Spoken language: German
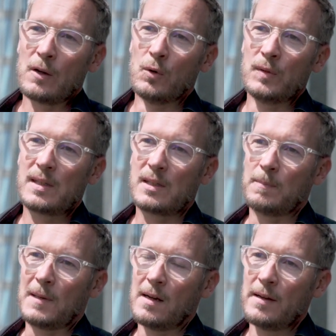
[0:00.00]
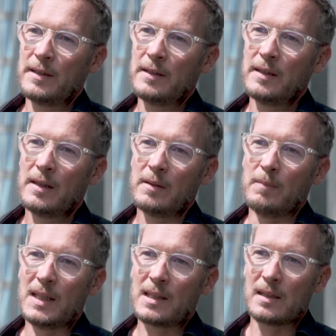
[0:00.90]
und zu planen
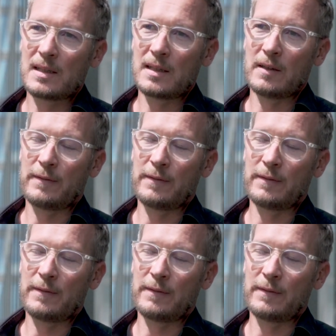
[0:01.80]
mittels